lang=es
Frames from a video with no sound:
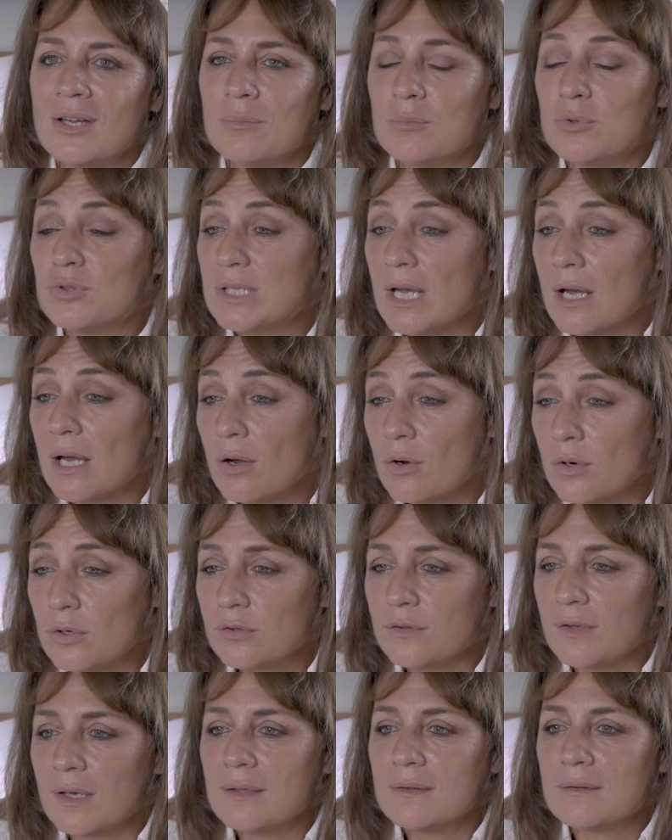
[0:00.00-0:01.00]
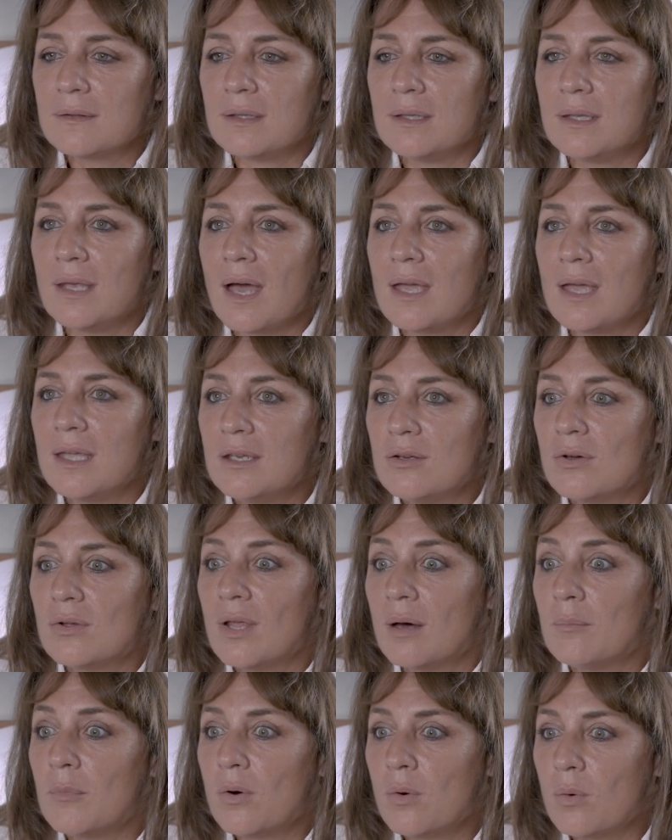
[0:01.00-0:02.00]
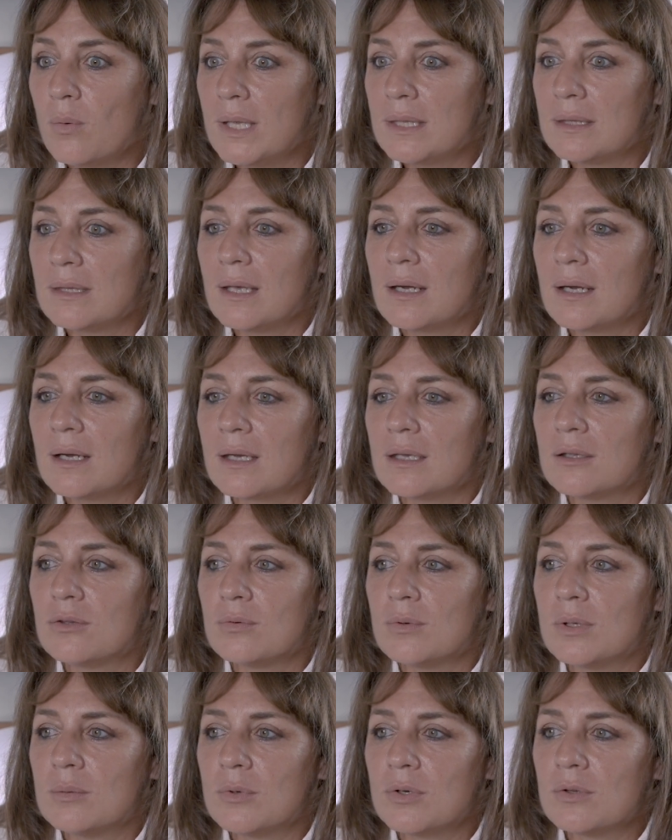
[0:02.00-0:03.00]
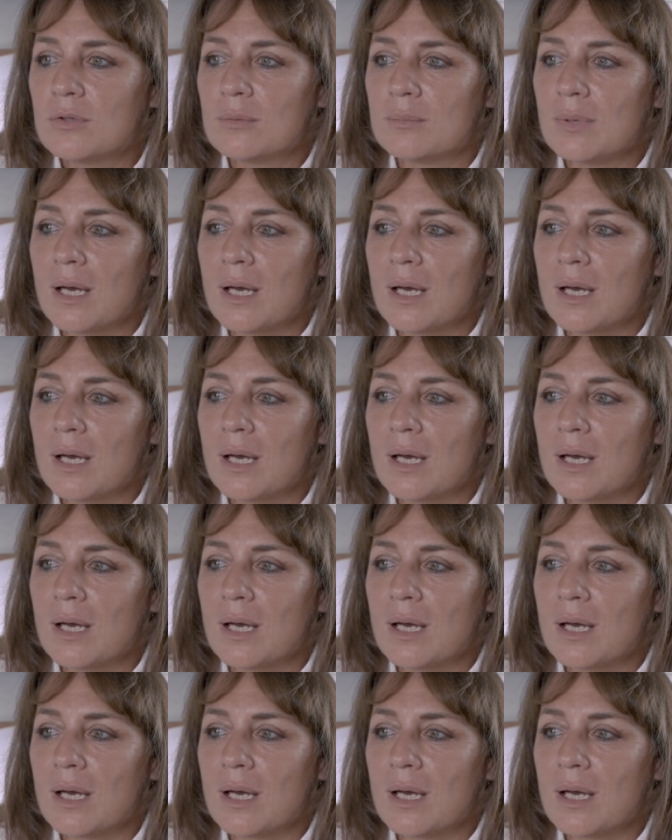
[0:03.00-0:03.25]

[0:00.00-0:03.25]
muchas cosas y ahí nos damos cuenta que estuvimos